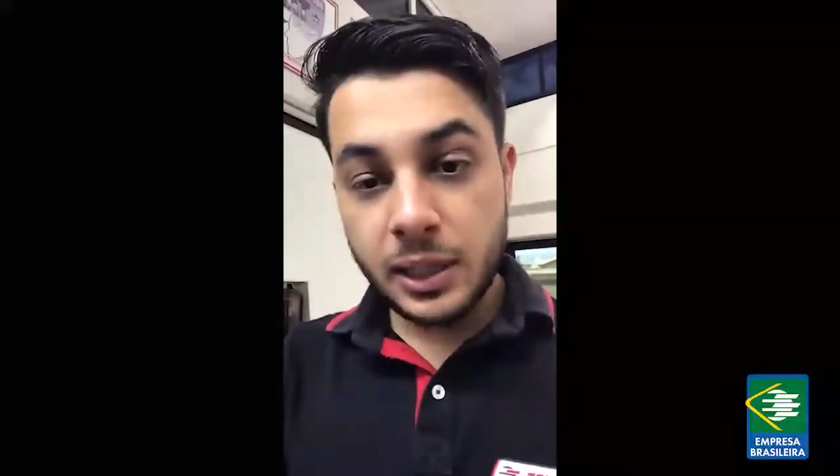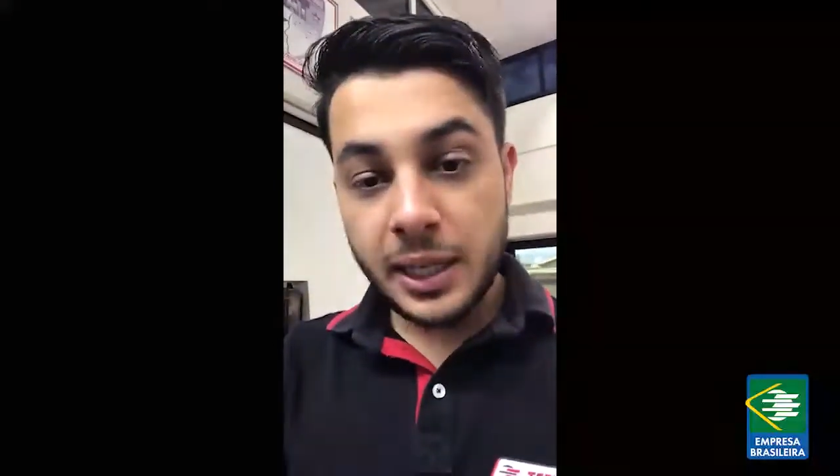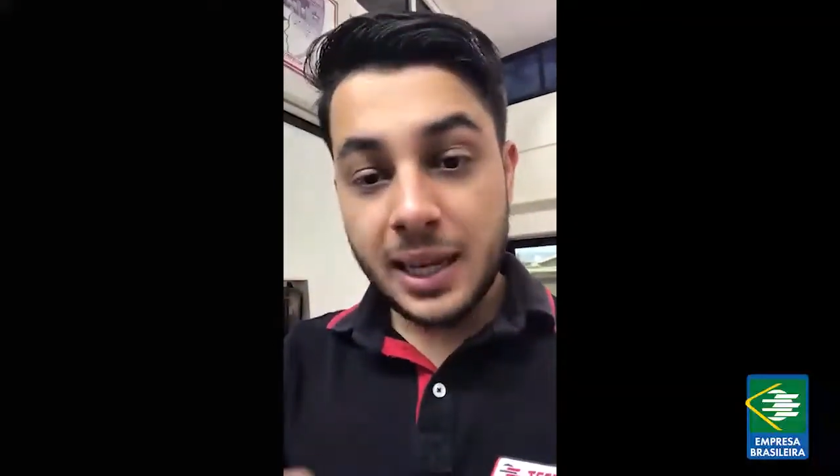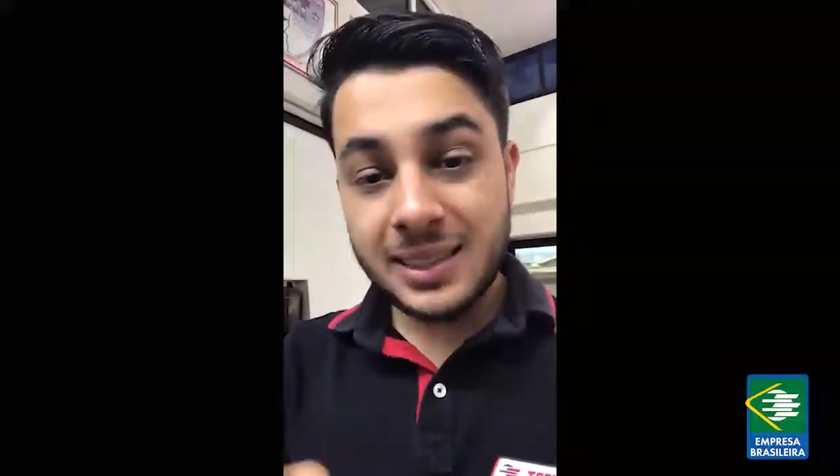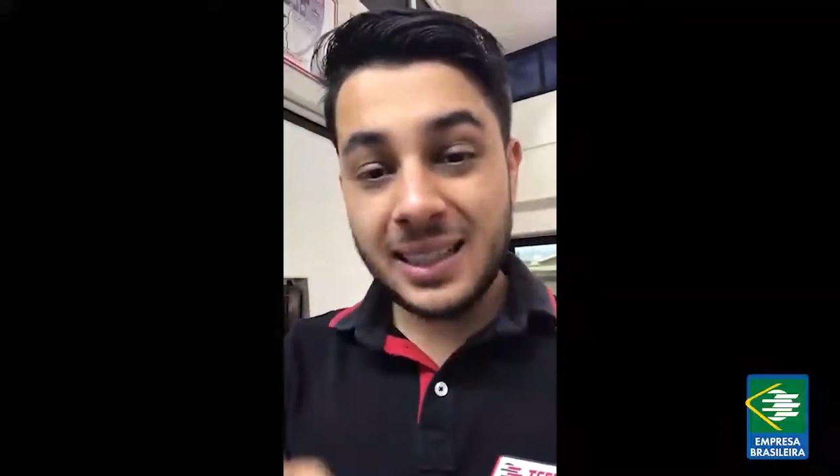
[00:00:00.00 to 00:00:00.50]

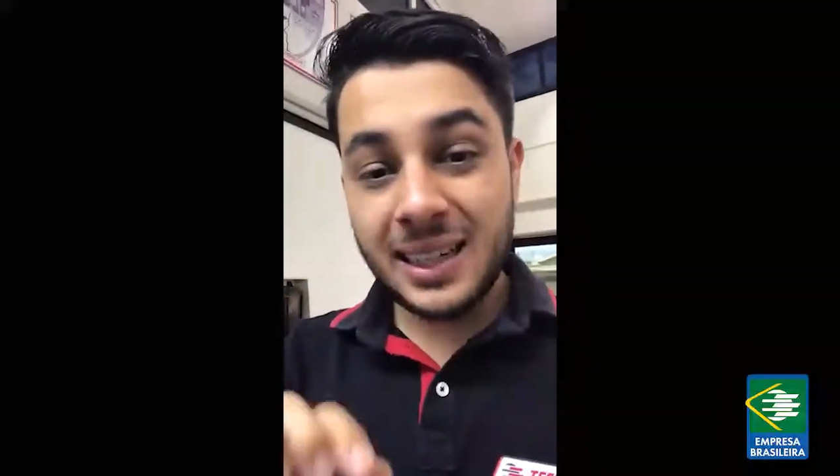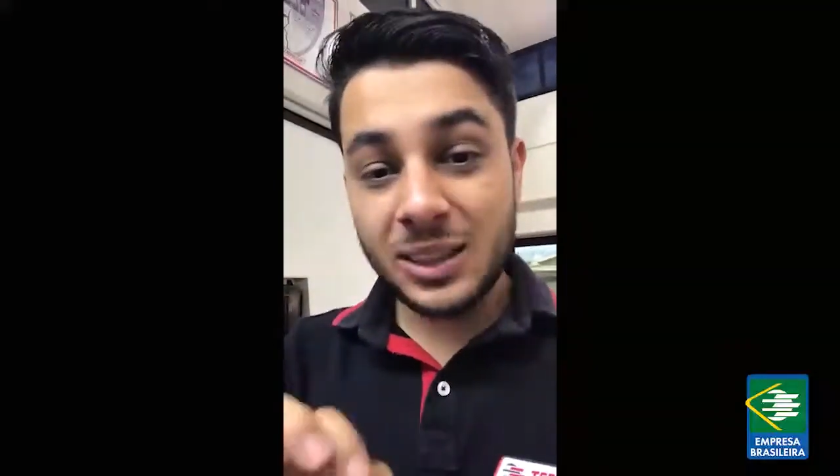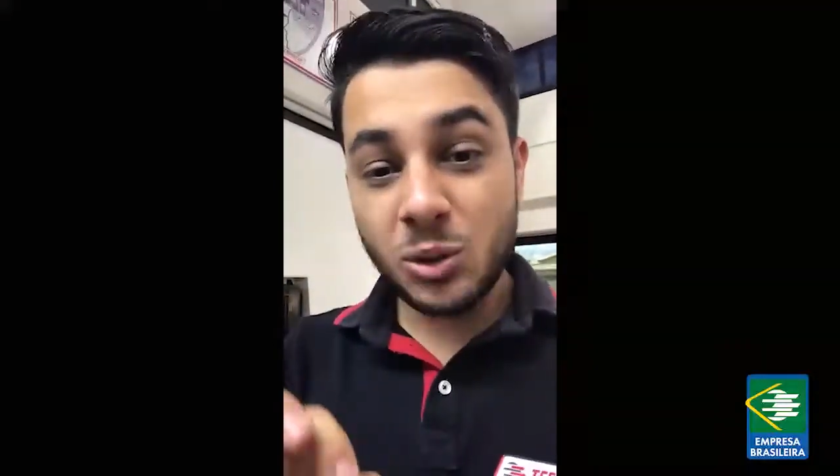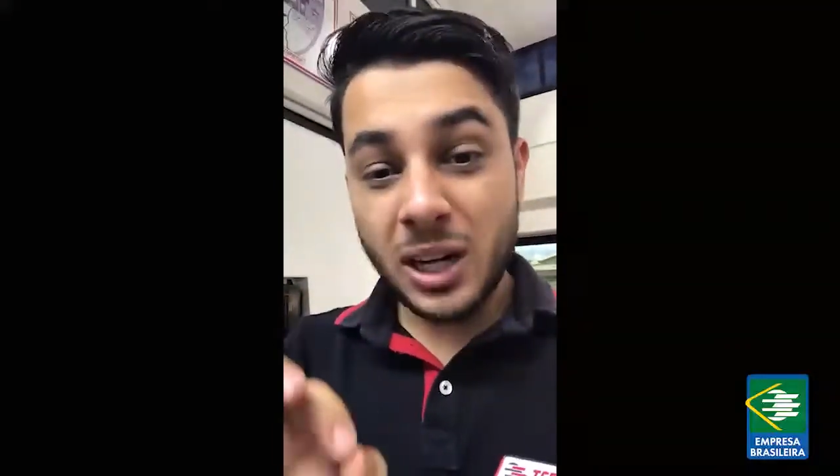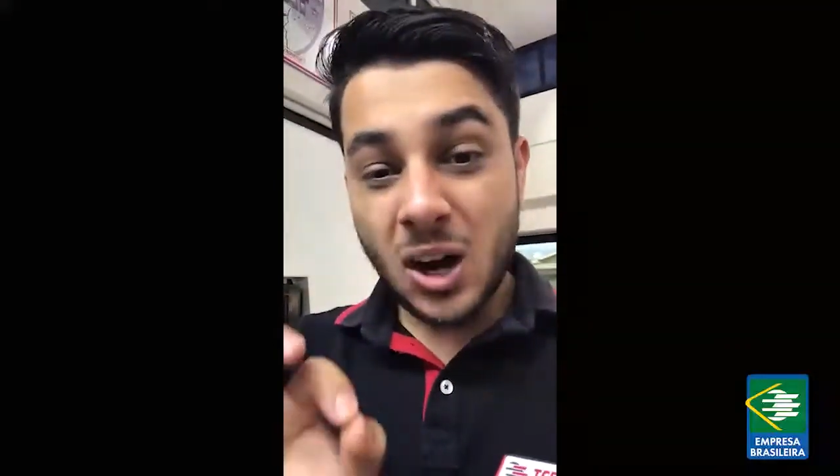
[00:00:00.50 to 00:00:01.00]
e
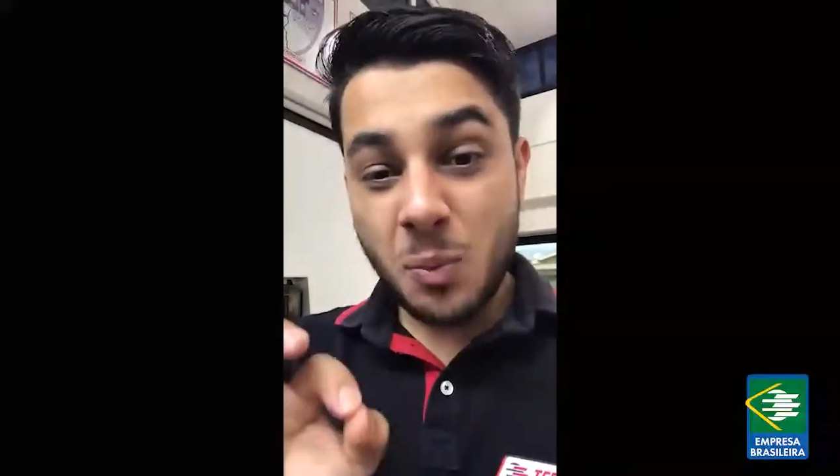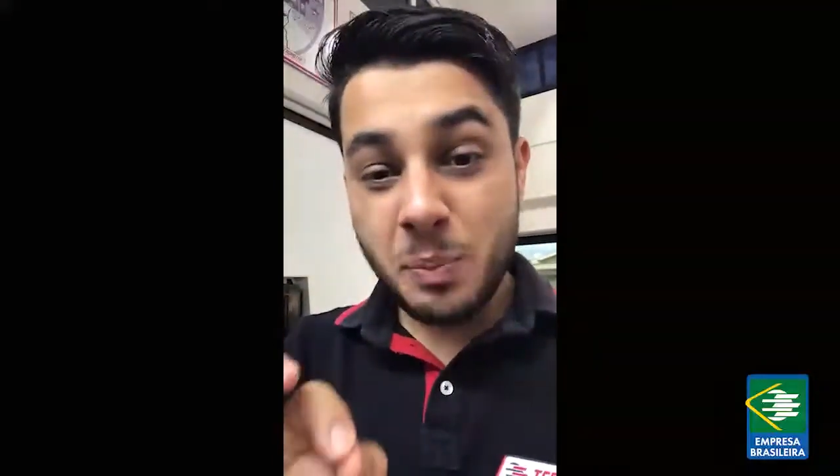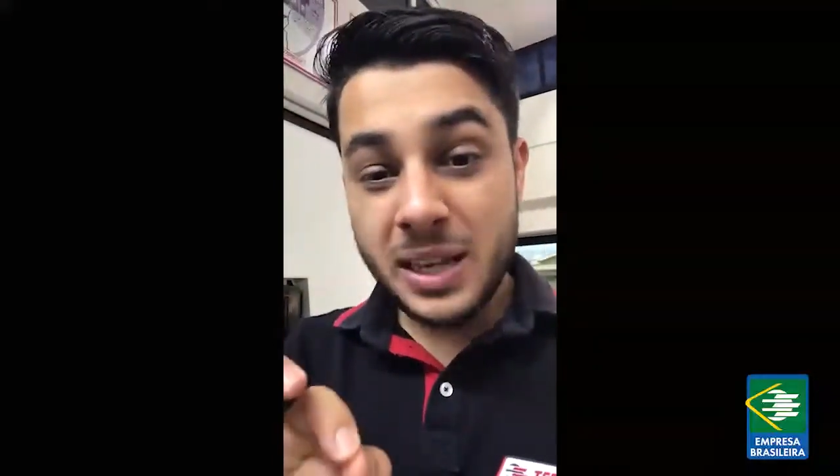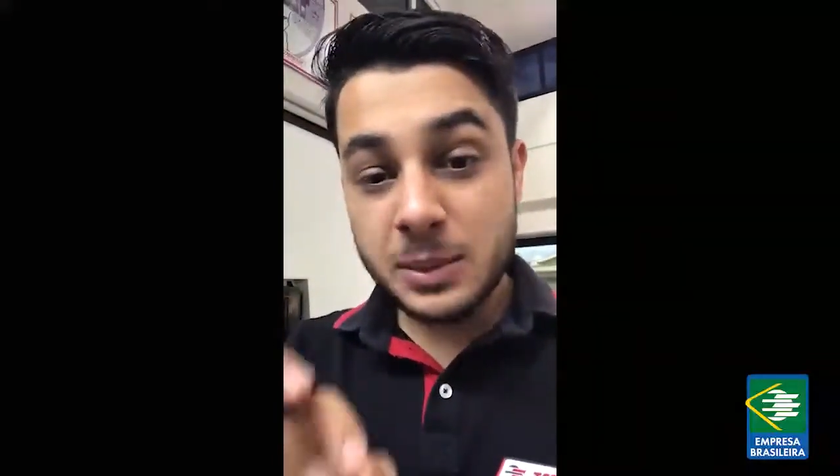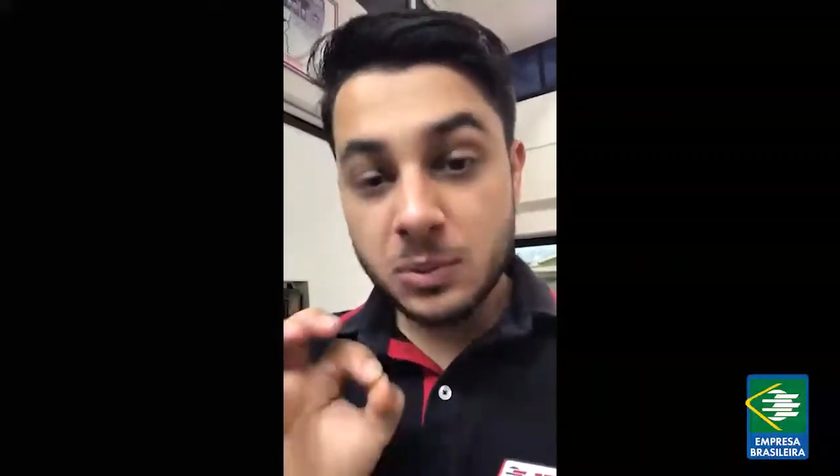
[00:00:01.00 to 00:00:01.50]
acelerador ao
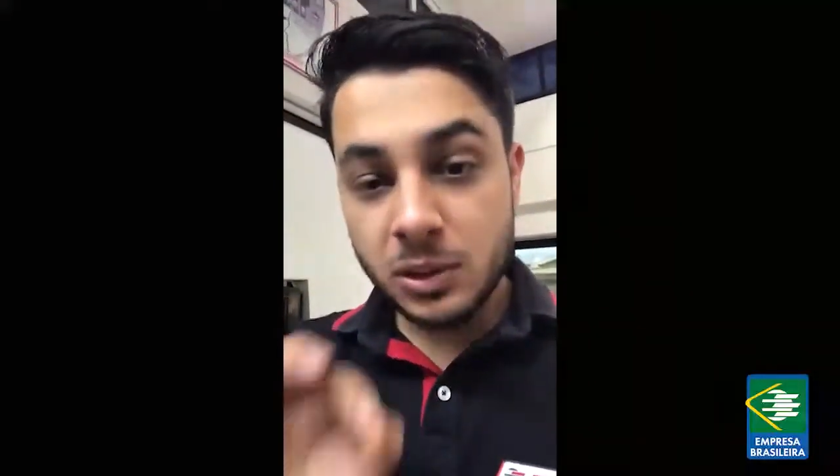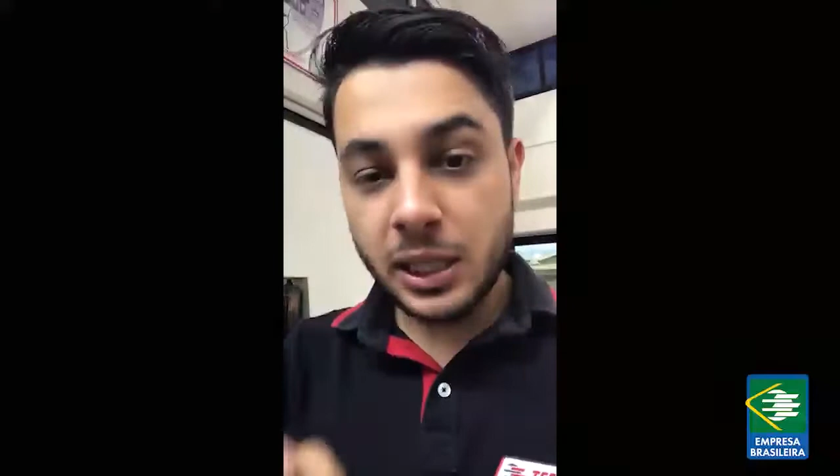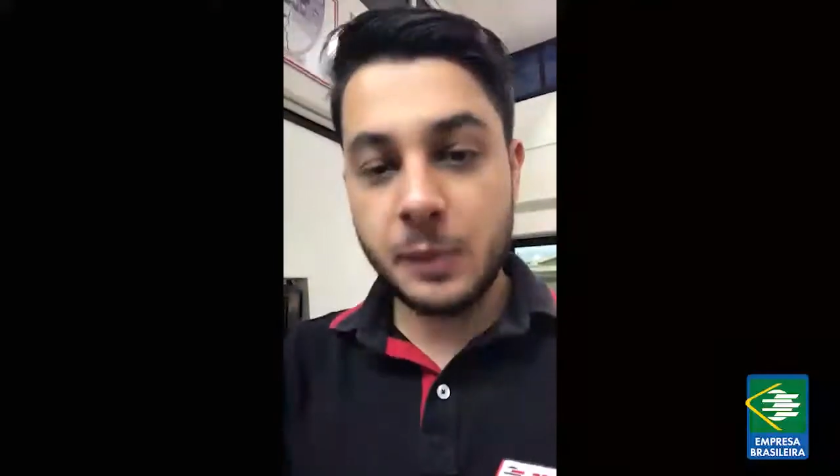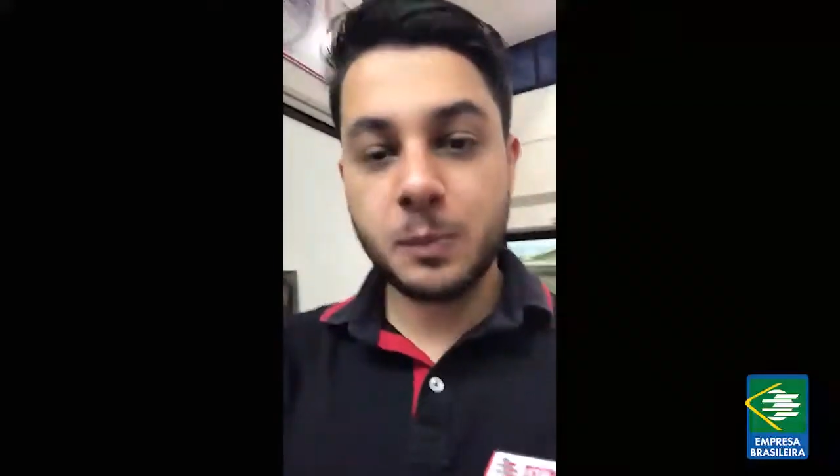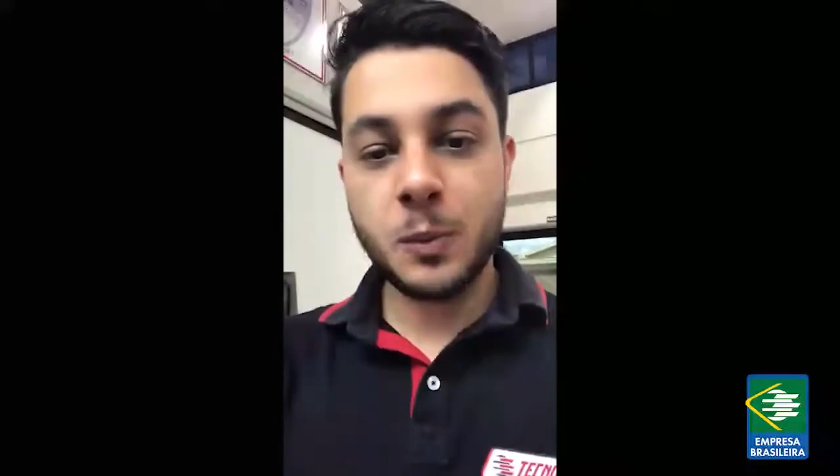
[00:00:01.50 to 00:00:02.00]
mesmo
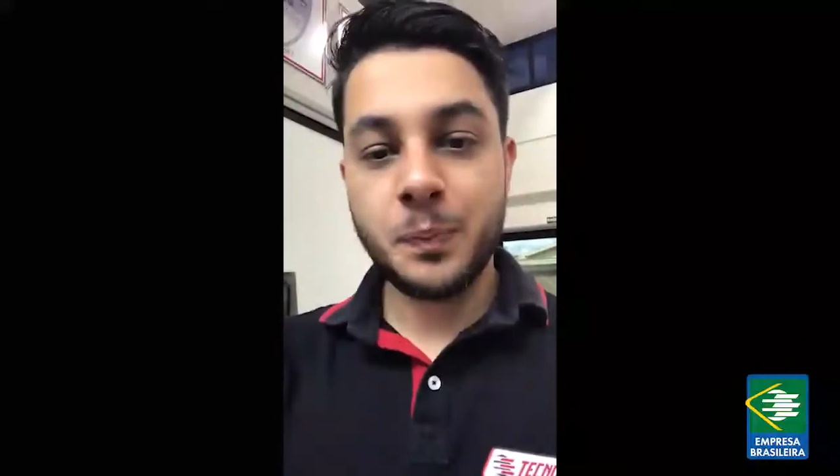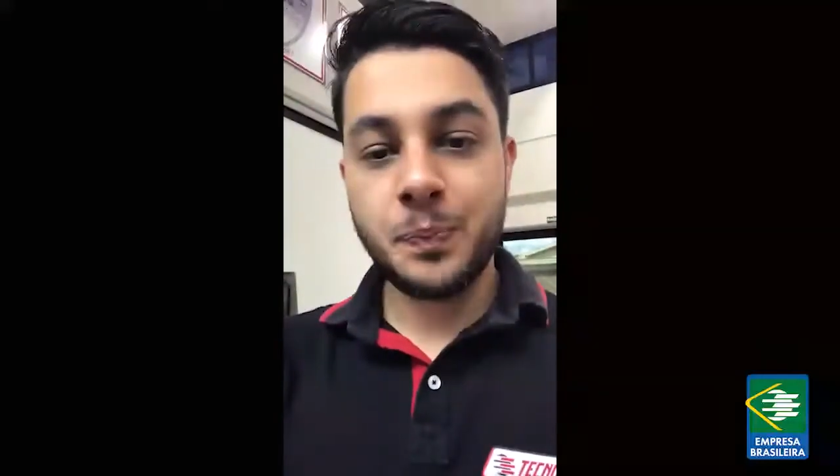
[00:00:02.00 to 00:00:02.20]
tempo.